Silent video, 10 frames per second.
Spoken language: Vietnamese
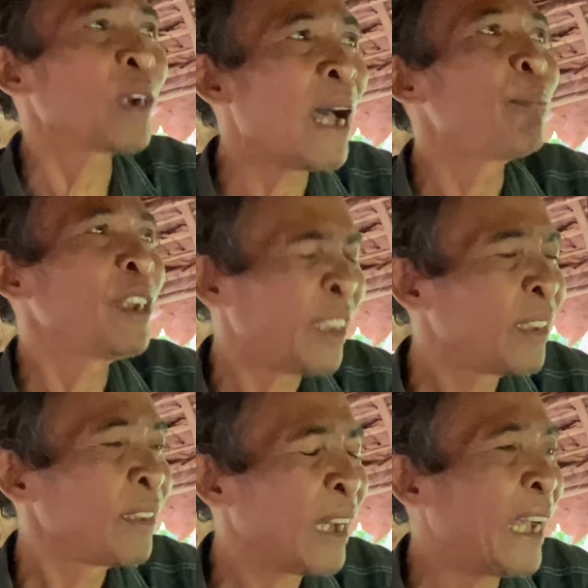năm
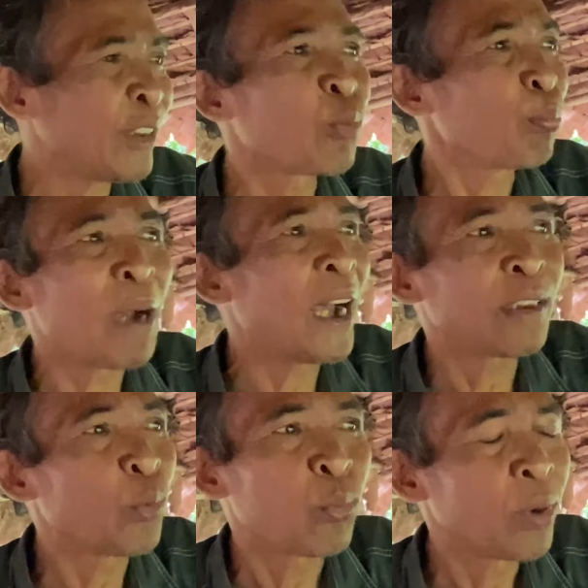Ừ, hai mấy chục năm
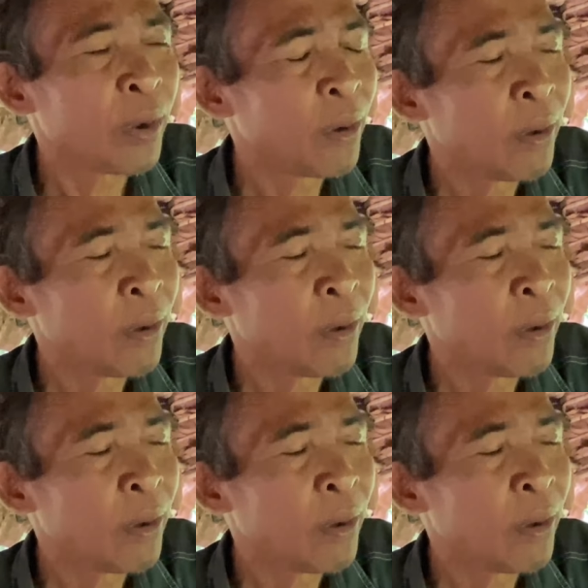đấy ừ.